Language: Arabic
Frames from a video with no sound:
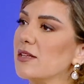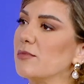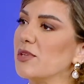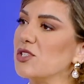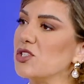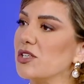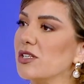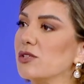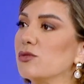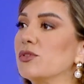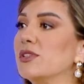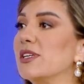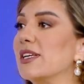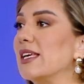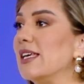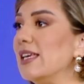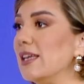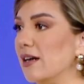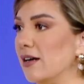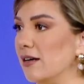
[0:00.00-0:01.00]
بشرتهم
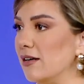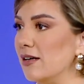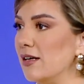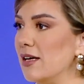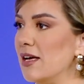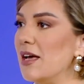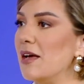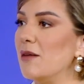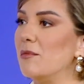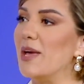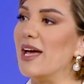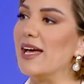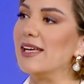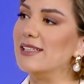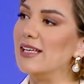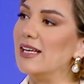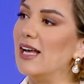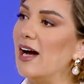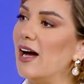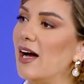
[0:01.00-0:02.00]
رقيقه
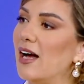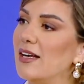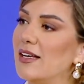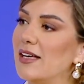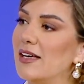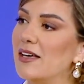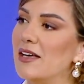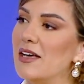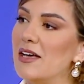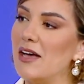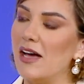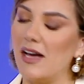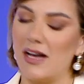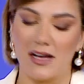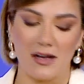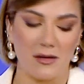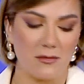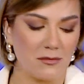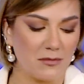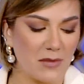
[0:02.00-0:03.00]
بهيدي الحاله
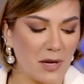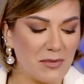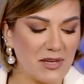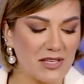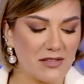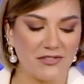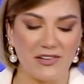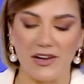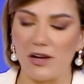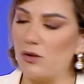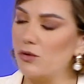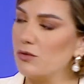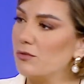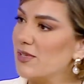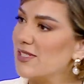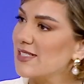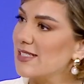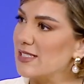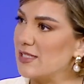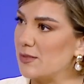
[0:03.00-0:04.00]
آه ما بينفعهم
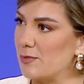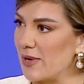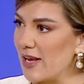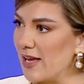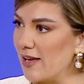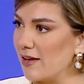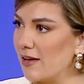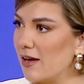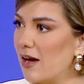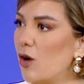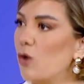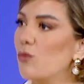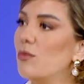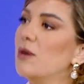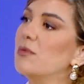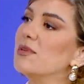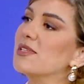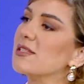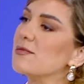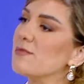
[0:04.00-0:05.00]
بس السبراي او
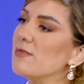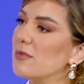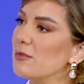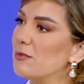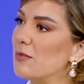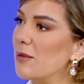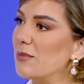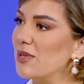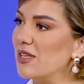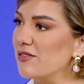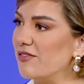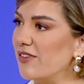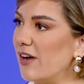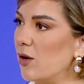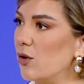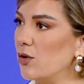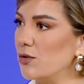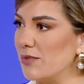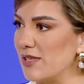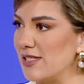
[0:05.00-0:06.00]
ما ما
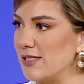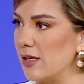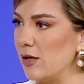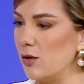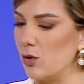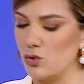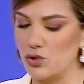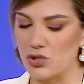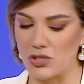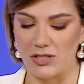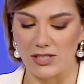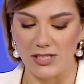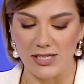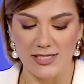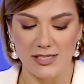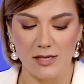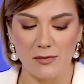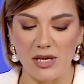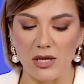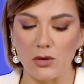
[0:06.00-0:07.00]
بينفعهم بس اللوشن
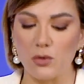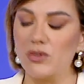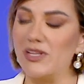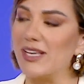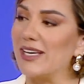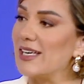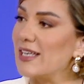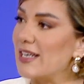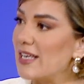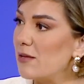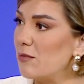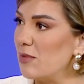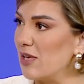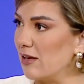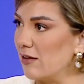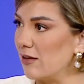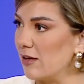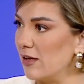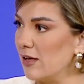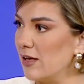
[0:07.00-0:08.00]
لازم يكون كريمي
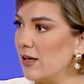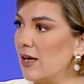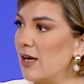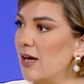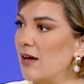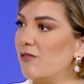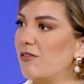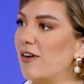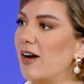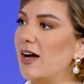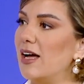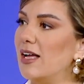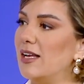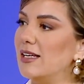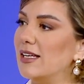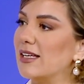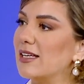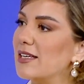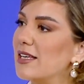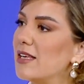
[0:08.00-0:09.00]
صحيح
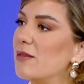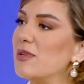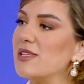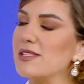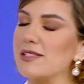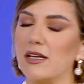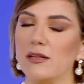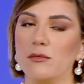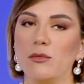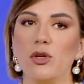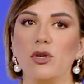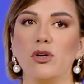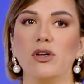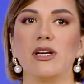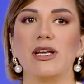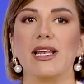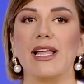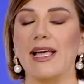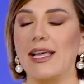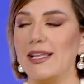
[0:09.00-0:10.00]
فالكريمي سان
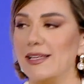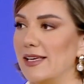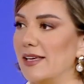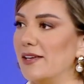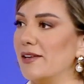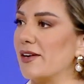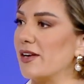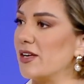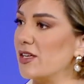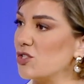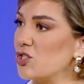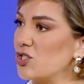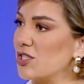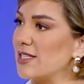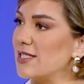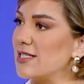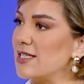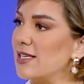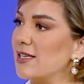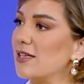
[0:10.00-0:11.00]
بلوك الغني الريتش
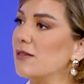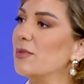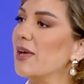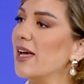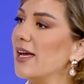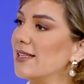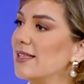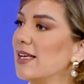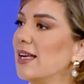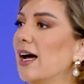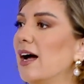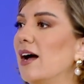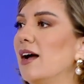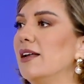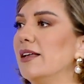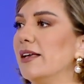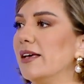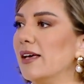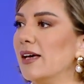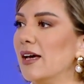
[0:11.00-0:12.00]
كثير بهيدا
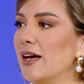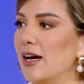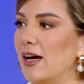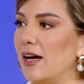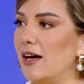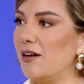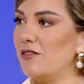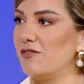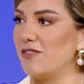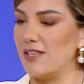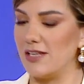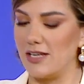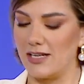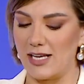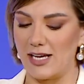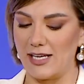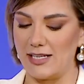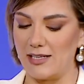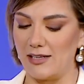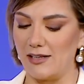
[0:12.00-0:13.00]
الحاله آه، فينا
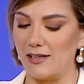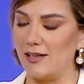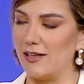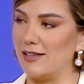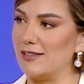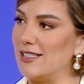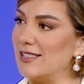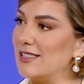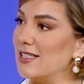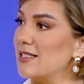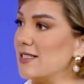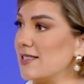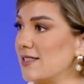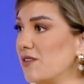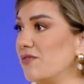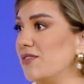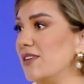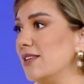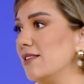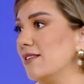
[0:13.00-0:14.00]
نحن نقدر
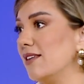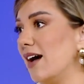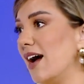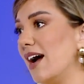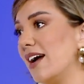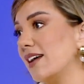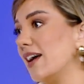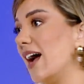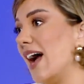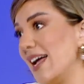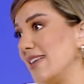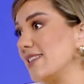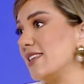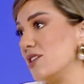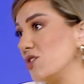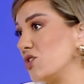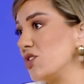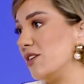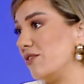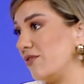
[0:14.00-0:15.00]
نستفيد
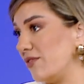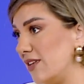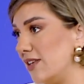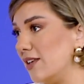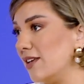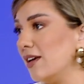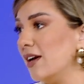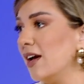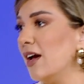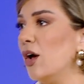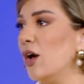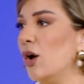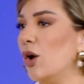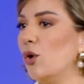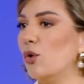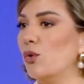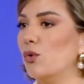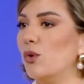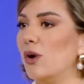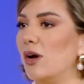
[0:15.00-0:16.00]
احسن شيء فيه
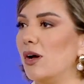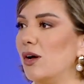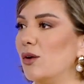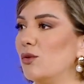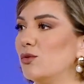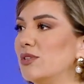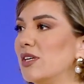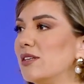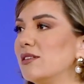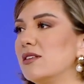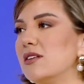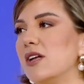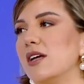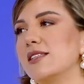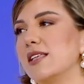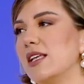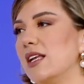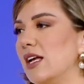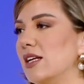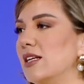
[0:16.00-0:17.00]
ونقدر
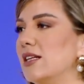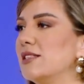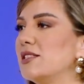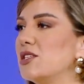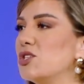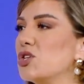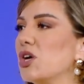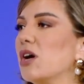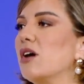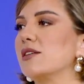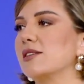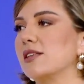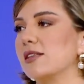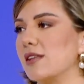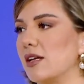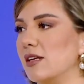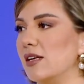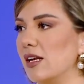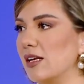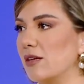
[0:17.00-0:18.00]
نحصل على نتيجه
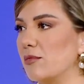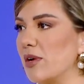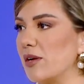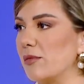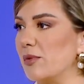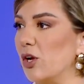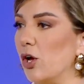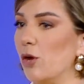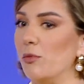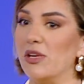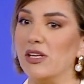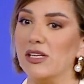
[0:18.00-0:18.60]
خاصه للكبار بالعمر